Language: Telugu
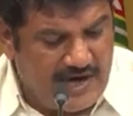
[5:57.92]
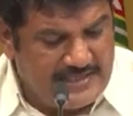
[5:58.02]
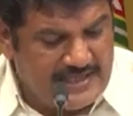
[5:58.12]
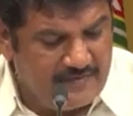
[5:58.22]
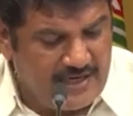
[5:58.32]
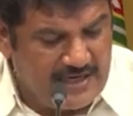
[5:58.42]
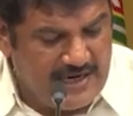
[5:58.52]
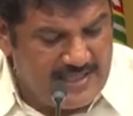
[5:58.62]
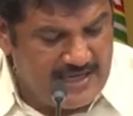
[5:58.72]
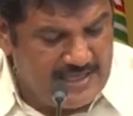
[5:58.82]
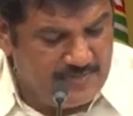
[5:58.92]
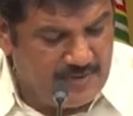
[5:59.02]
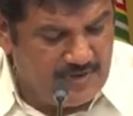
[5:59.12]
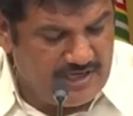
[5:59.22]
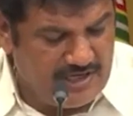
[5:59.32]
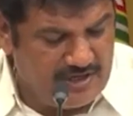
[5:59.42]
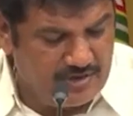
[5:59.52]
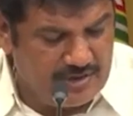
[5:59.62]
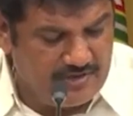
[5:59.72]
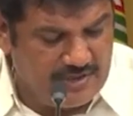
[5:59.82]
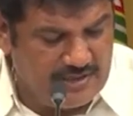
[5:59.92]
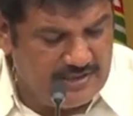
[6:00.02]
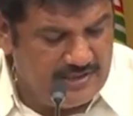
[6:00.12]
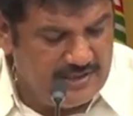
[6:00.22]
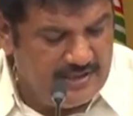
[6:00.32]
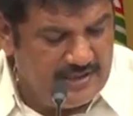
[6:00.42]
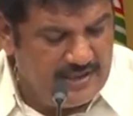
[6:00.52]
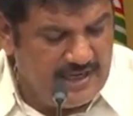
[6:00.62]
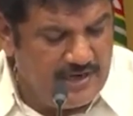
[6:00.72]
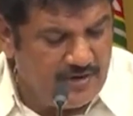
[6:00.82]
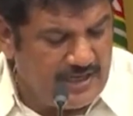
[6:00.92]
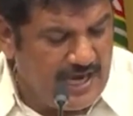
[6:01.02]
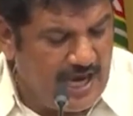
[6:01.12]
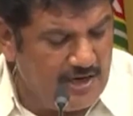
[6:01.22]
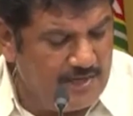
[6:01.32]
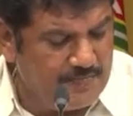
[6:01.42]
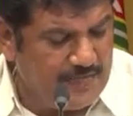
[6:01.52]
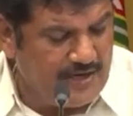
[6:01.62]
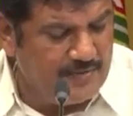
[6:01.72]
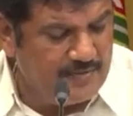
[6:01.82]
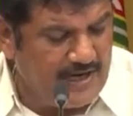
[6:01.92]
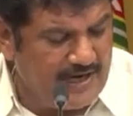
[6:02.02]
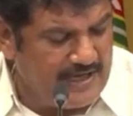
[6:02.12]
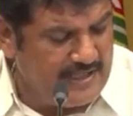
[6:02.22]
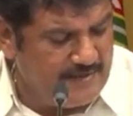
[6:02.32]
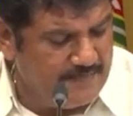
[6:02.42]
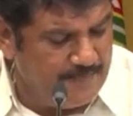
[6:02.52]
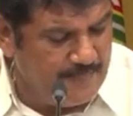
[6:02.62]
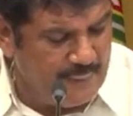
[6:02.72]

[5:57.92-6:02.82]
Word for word: వాస్తవమా కాదా అని చెప్పి కూడా నేను అడుగుతా ఉన్నా నేను ఒకటే ఆలో అడిగేది